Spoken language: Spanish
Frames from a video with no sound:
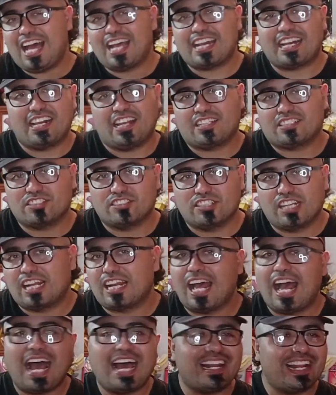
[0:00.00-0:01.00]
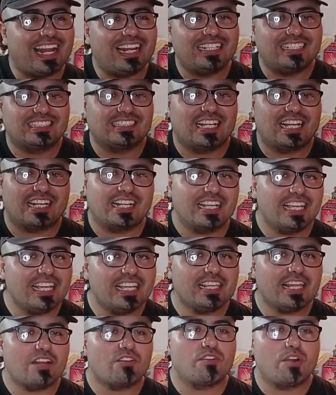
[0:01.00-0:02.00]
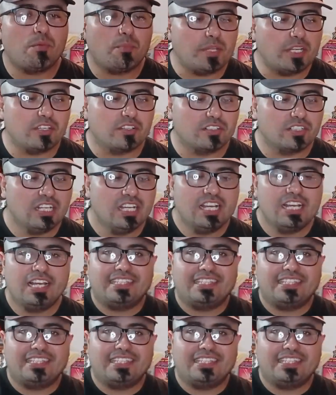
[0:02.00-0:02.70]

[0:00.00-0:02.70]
a reaccionar, a analizar y dar una opinión